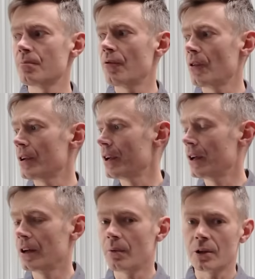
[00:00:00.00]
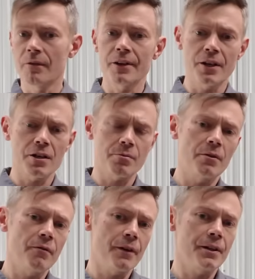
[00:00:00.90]
bufor ładowania i
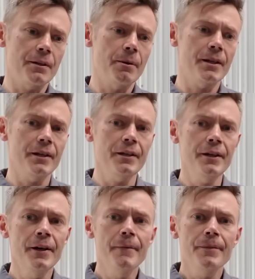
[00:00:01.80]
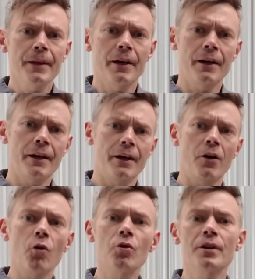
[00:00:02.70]
rozładowywania tej baterii.
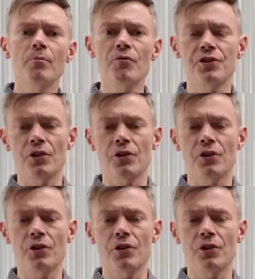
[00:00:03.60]
Ogólnie mówi